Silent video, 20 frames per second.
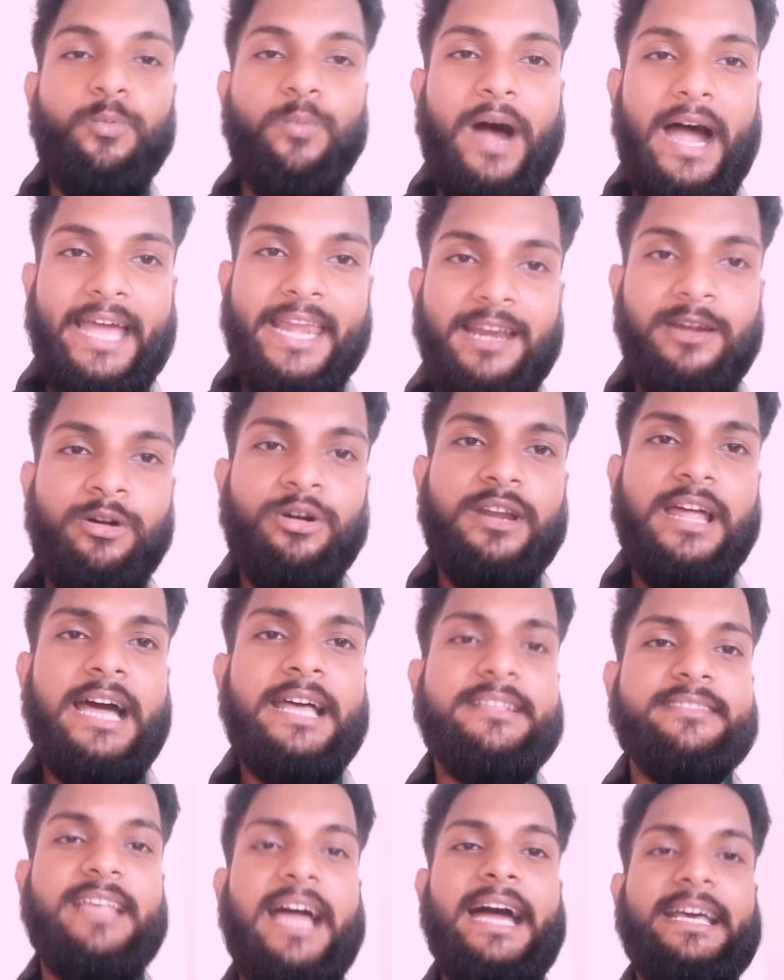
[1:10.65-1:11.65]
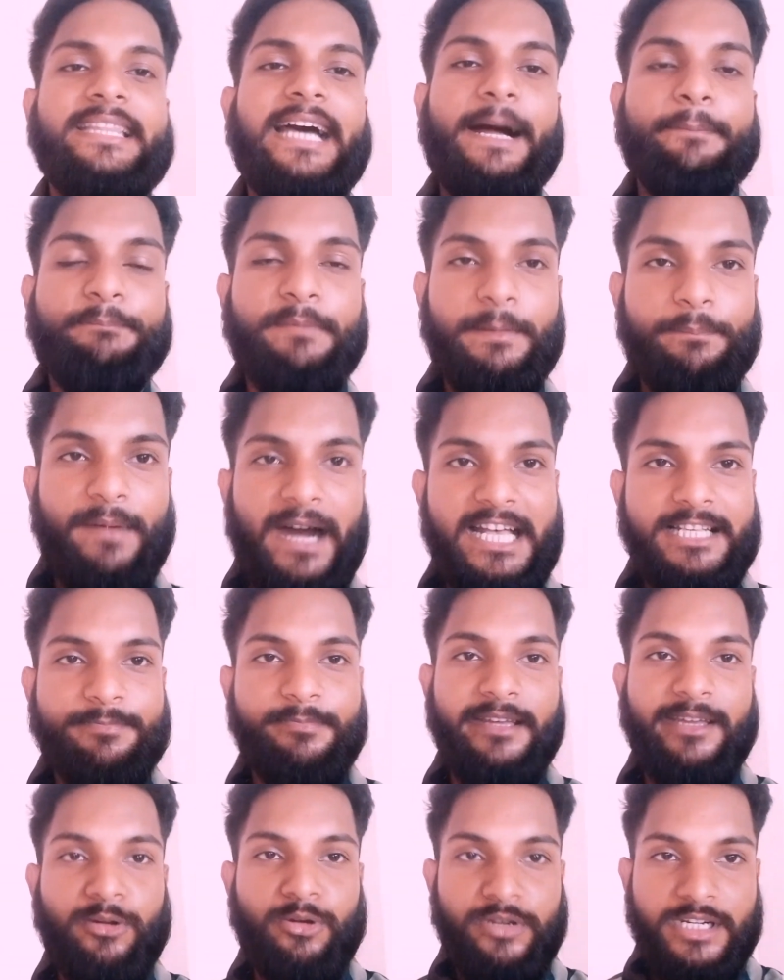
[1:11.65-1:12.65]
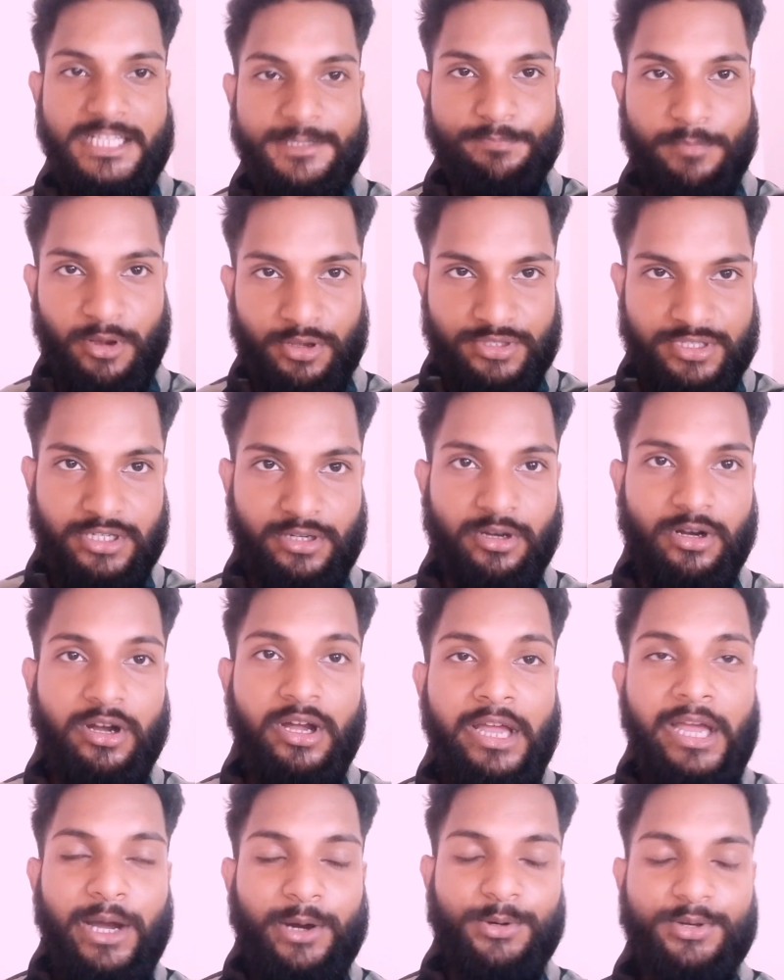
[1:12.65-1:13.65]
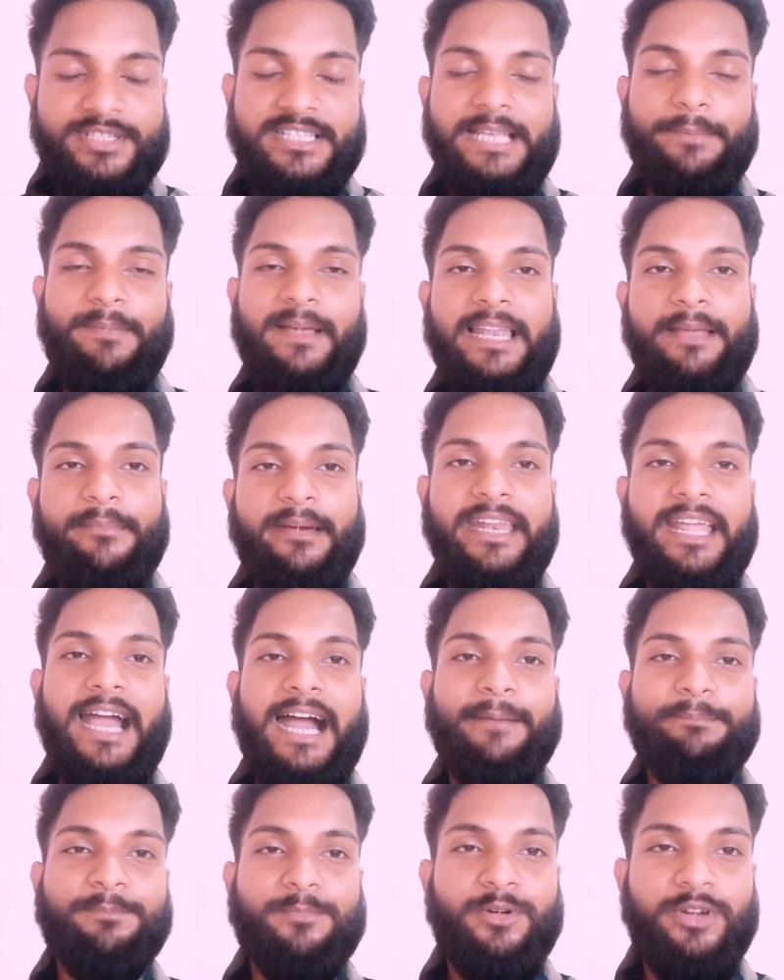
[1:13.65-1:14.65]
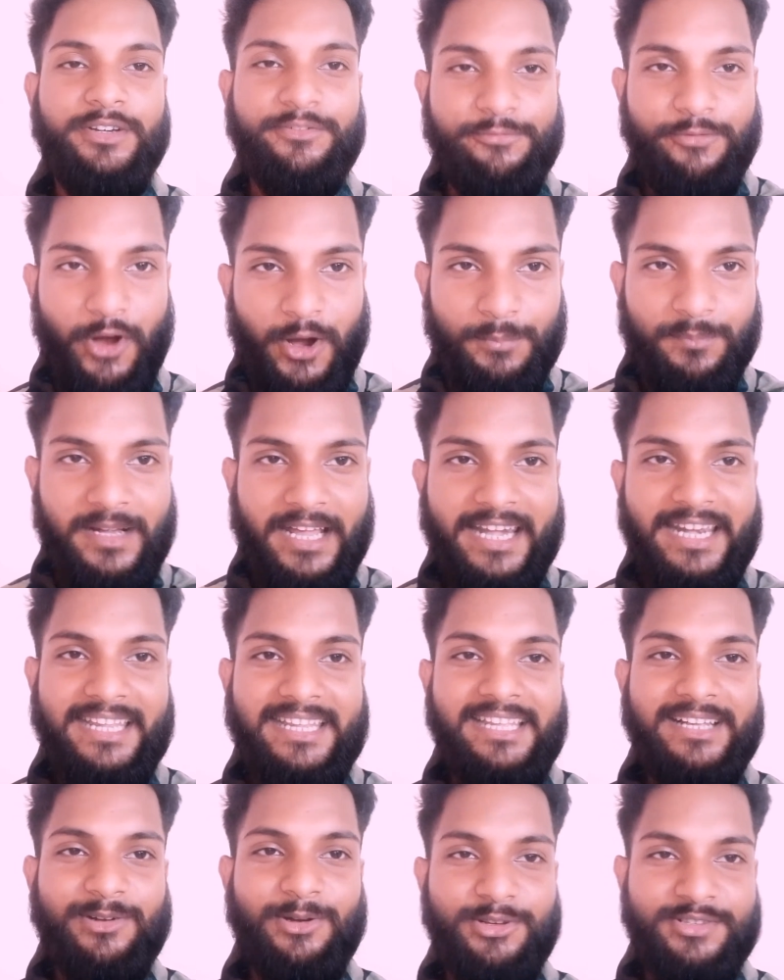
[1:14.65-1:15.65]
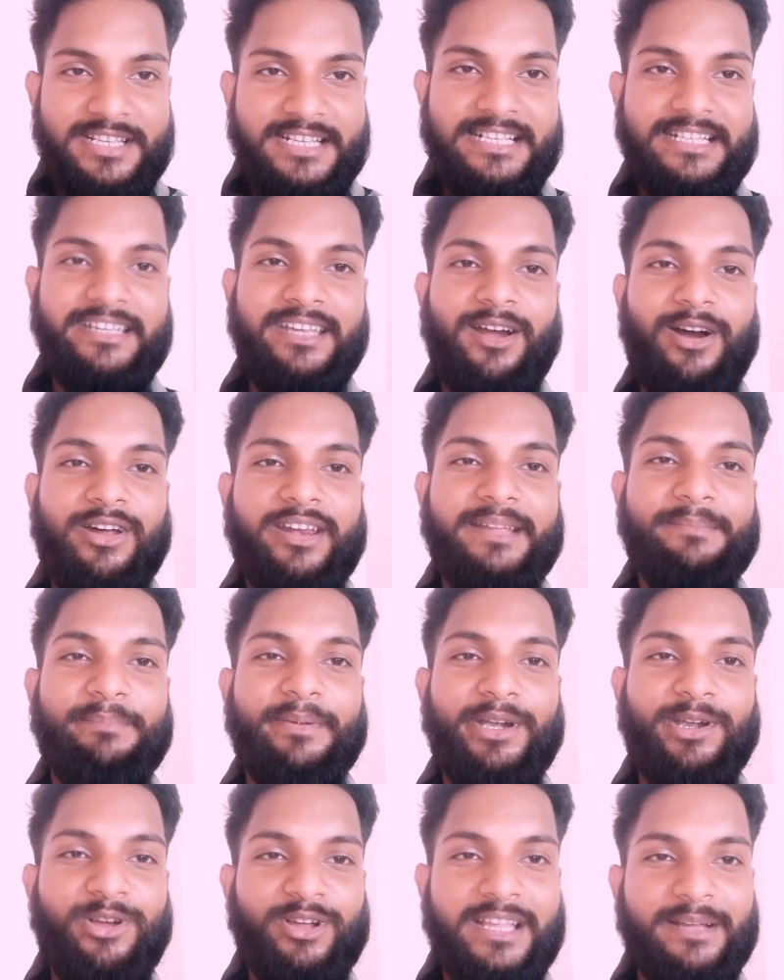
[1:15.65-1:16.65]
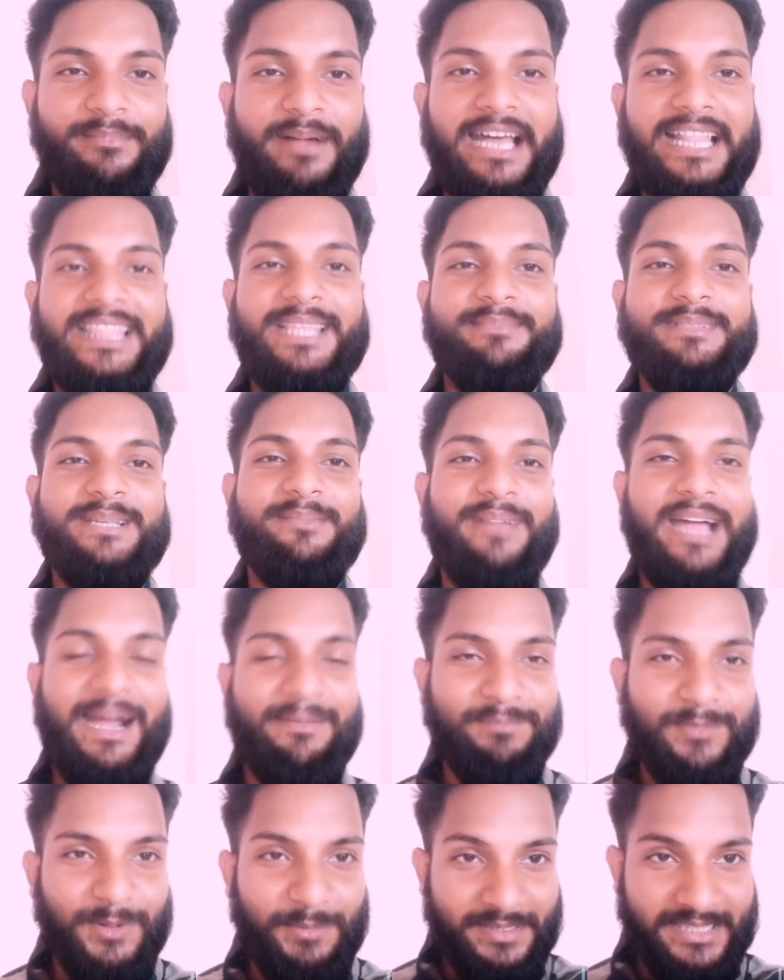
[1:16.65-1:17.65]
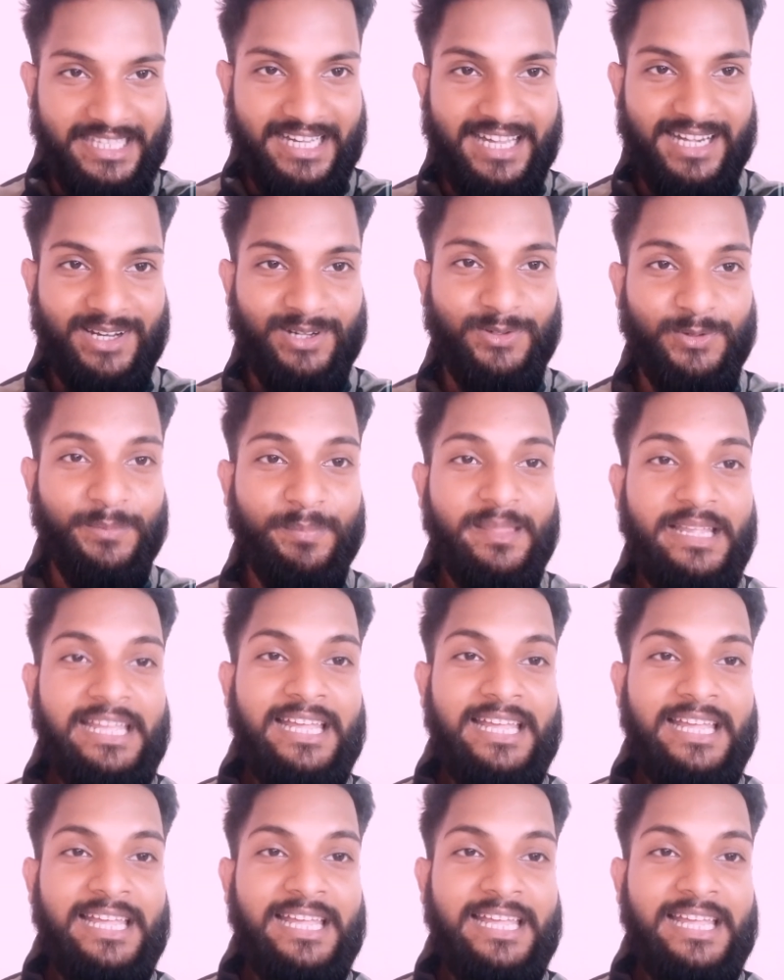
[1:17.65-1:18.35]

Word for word: वायरल हो रहा है शायद आपके पास में ये नोटिस पहुंची हो उससे पहले मैंने आपको इन्फॉर्म करने की कोशिश की और ये वीडियो के माध्यम से मैं आपको बता रहा हूँ